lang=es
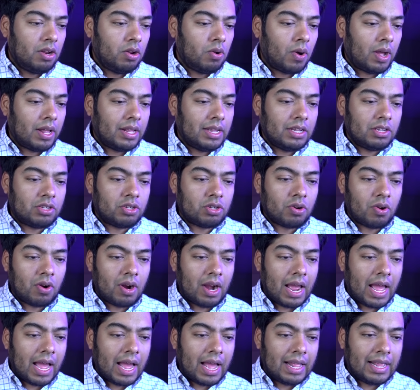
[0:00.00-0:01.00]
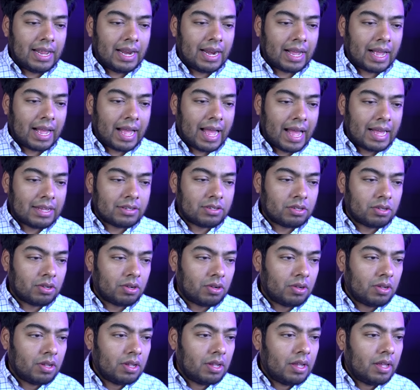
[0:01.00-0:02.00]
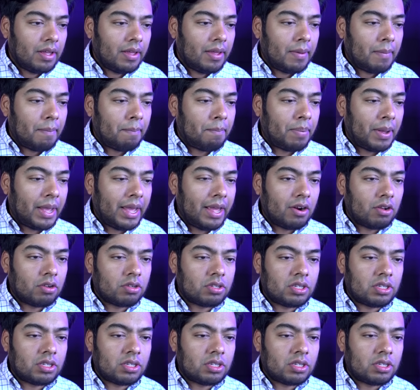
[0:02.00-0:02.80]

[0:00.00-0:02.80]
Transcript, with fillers: no ha dicho nada del caso, pero